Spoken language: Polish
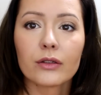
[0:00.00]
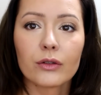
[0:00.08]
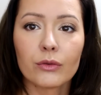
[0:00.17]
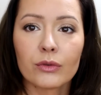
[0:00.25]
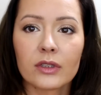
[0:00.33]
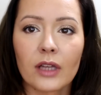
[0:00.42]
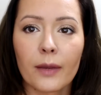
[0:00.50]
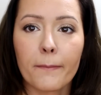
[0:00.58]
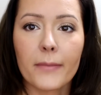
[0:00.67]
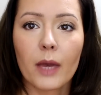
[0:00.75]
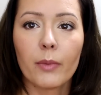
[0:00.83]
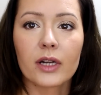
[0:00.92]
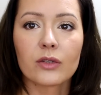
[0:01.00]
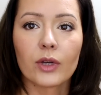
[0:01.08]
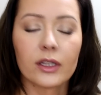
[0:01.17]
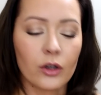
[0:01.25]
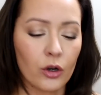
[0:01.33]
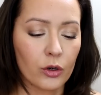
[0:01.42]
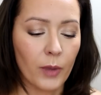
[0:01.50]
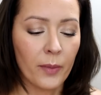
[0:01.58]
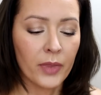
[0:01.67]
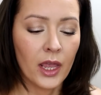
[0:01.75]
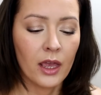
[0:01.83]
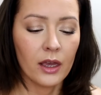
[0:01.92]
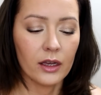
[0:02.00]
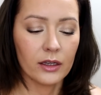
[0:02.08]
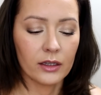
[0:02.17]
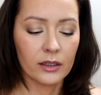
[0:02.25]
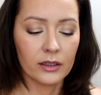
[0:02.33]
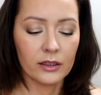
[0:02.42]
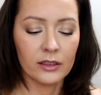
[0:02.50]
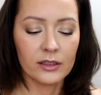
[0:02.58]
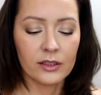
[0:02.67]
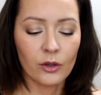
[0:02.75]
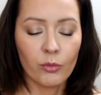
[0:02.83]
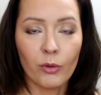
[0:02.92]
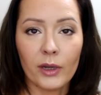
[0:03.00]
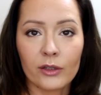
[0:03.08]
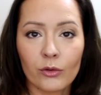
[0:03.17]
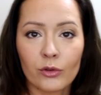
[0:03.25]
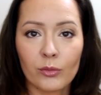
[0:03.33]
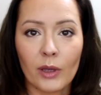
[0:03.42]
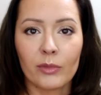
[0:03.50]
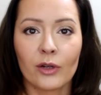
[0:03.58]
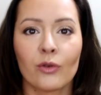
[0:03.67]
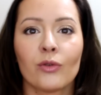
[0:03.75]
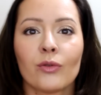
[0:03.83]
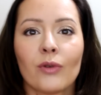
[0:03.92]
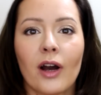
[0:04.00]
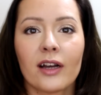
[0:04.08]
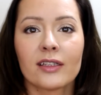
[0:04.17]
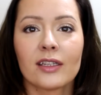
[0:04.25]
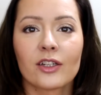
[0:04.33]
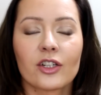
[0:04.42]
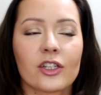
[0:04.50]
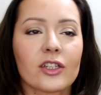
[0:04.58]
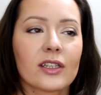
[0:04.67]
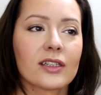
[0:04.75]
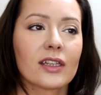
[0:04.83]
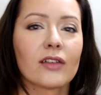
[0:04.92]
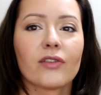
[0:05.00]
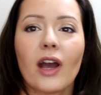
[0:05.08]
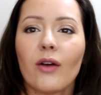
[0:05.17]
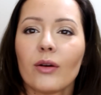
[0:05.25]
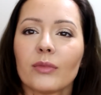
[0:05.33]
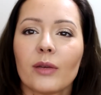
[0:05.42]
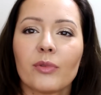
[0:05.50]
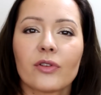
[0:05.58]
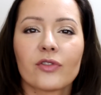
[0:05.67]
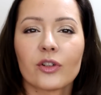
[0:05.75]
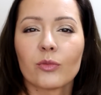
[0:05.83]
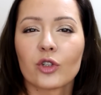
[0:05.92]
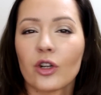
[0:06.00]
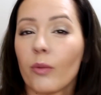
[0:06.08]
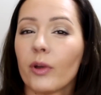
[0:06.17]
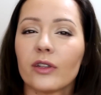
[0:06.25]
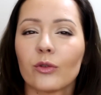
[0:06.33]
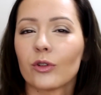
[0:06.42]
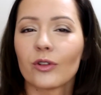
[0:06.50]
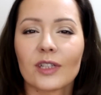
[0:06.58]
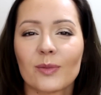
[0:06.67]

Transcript: usta, bardzo ładny kolor ma. E, I z tą pomadką to miałam taką akcję, że się zastanawiałam najpierw, że może będę ją tylko na